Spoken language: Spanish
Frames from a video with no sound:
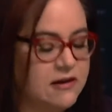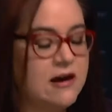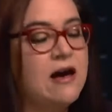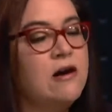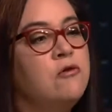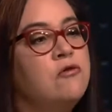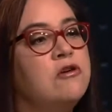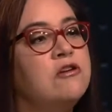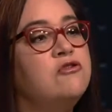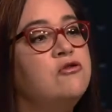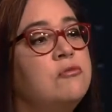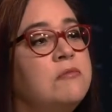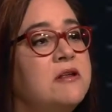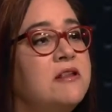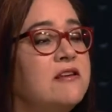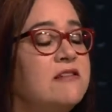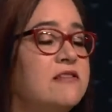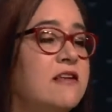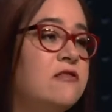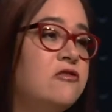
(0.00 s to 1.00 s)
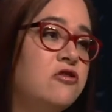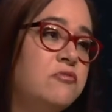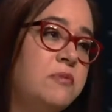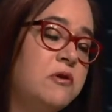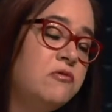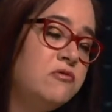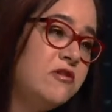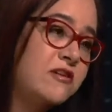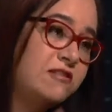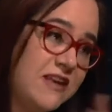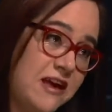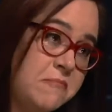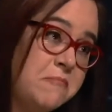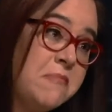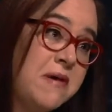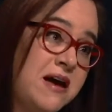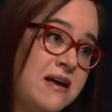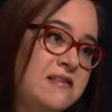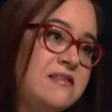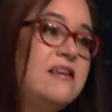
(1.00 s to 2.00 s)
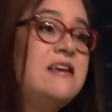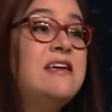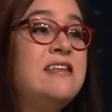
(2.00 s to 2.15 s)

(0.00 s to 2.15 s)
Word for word: hago un resumen de estas dos preguntas, ¿hay más